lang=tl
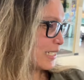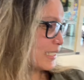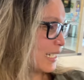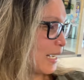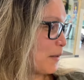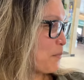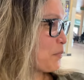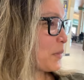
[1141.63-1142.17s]

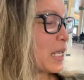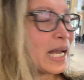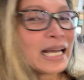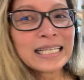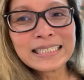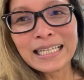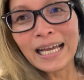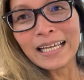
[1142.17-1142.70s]
niya.
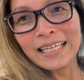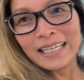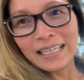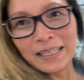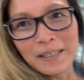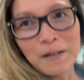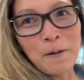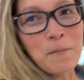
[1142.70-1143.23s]

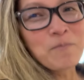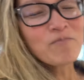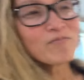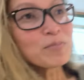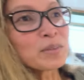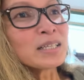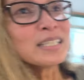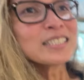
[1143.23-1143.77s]
Naihi.
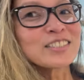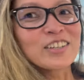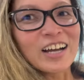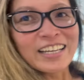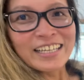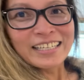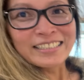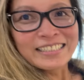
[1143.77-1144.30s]
So,
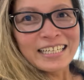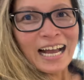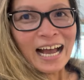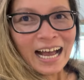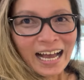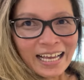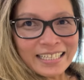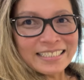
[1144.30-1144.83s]
ayan
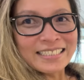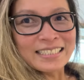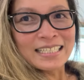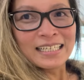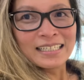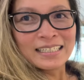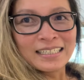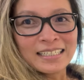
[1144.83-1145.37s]
guys.